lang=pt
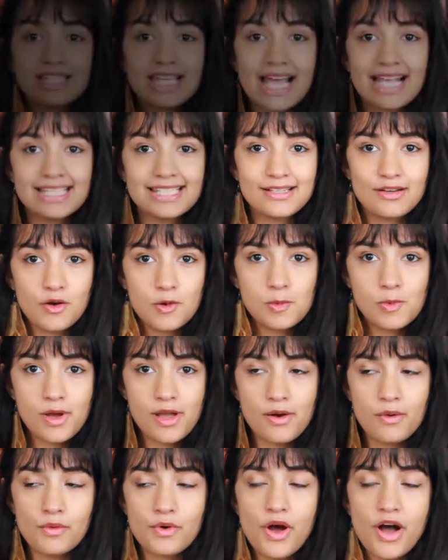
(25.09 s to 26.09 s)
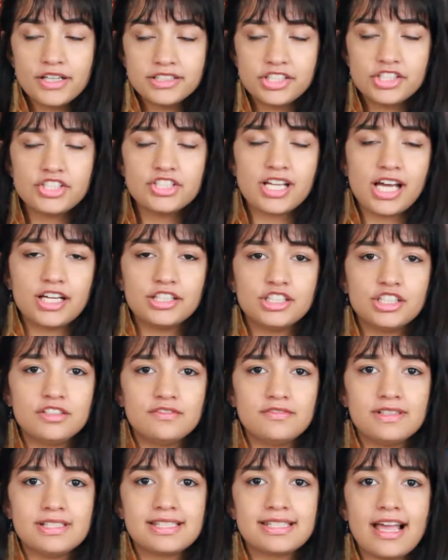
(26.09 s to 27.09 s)
você, é assim como eu, gosta de
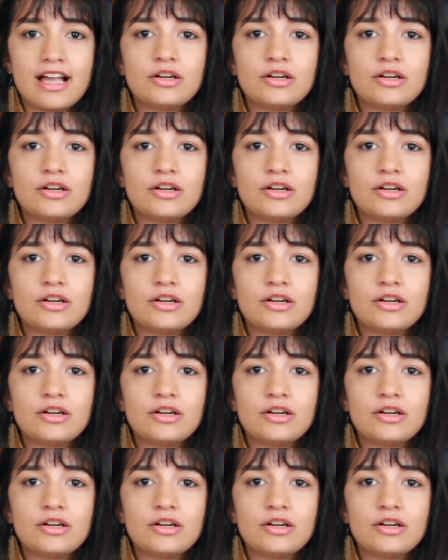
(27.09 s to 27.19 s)
narrativas que